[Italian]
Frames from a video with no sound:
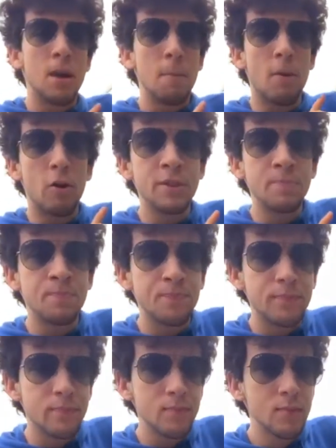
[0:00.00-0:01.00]
Poi
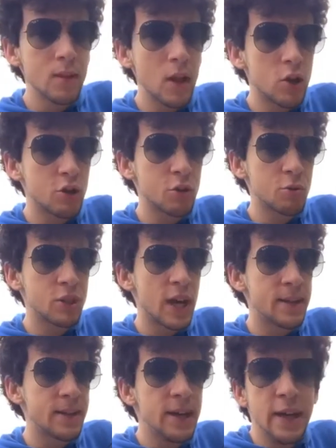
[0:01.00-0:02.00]
Cosa
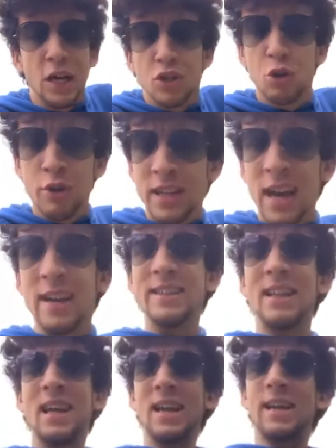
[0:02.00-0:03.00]
succede? Sono gli
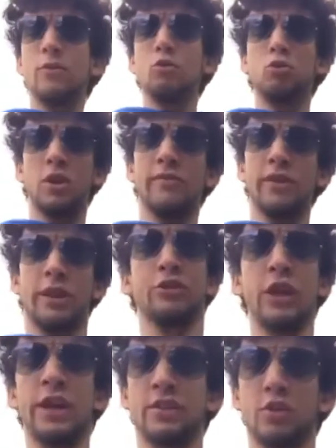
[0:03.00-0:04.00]
anni della rivoluzione
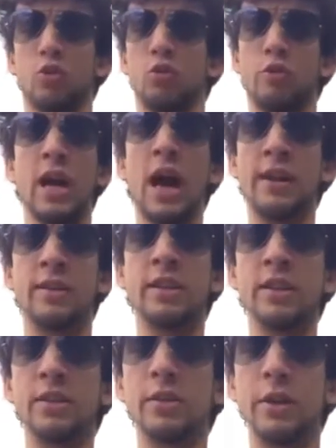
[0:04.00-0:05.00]
francese, sono gli
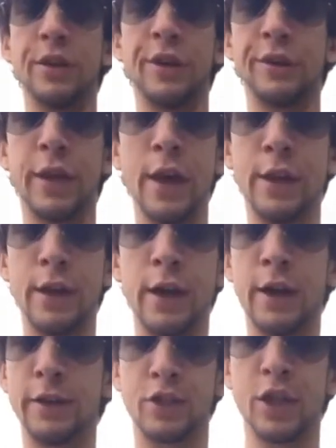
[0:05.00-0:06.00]
anni eh,
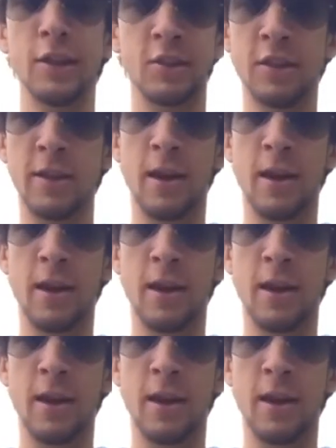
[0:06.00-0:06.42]
dell'ascesa di